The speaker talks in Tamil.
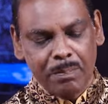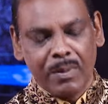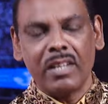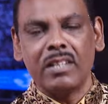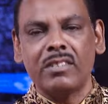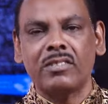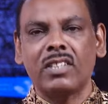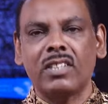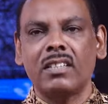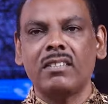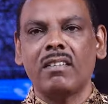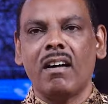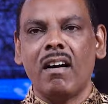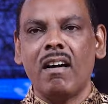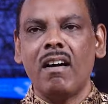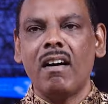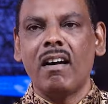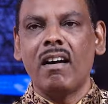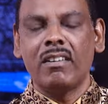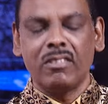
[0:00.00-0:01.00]
பர்சன்ட்
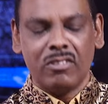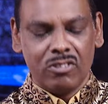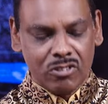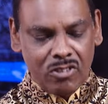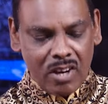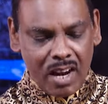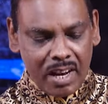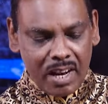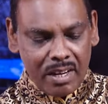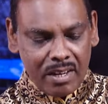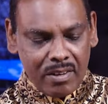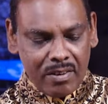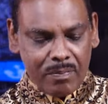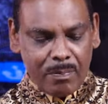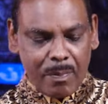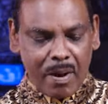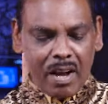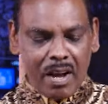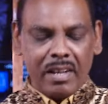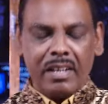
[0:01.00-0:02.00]
ஆர் டிரைவ்
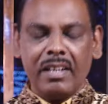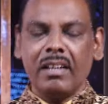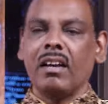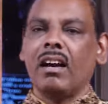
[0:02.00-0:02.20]
பை